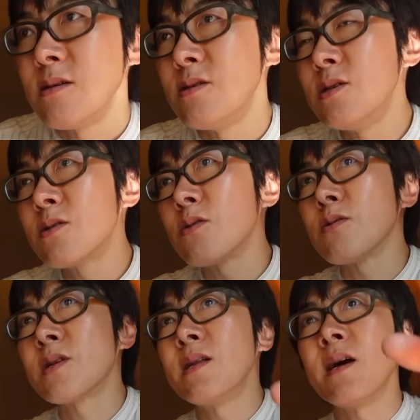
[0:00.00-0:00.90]
ユニクロ
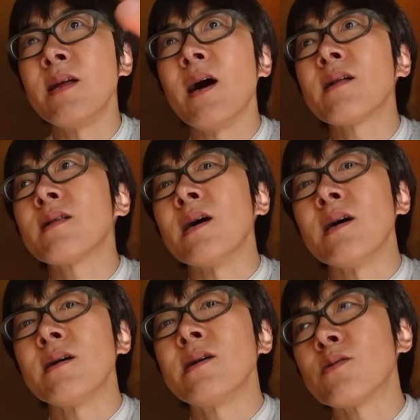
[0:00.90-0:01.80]
の店内で会った
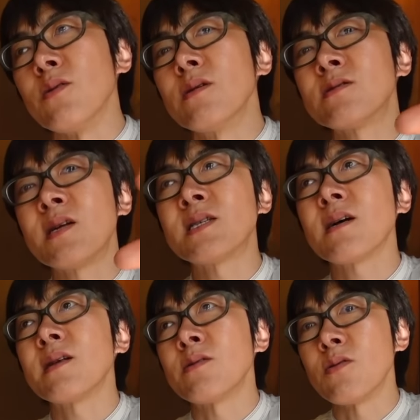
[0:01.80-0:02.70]
人、すれ
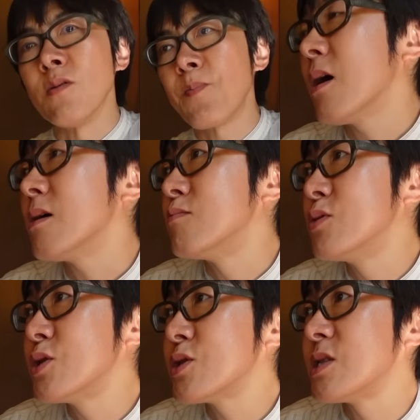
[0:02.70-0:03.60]
違った人と、あ、
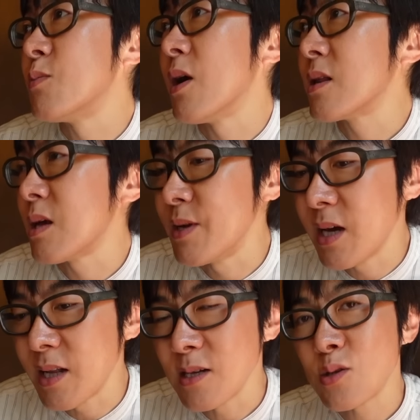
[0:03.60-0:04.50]
無印でも会ったみ
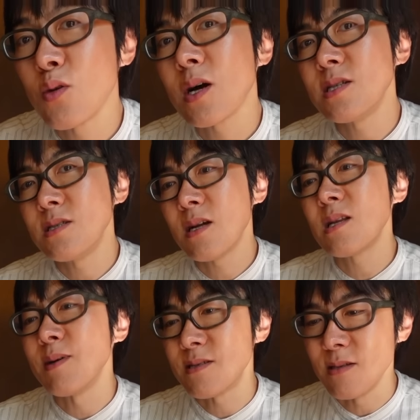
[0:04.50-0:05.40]
たいな、その感じに
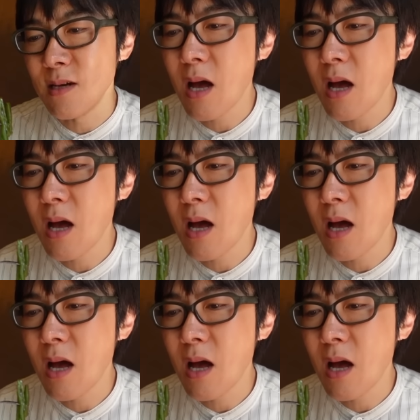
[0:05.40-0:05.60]
なってます。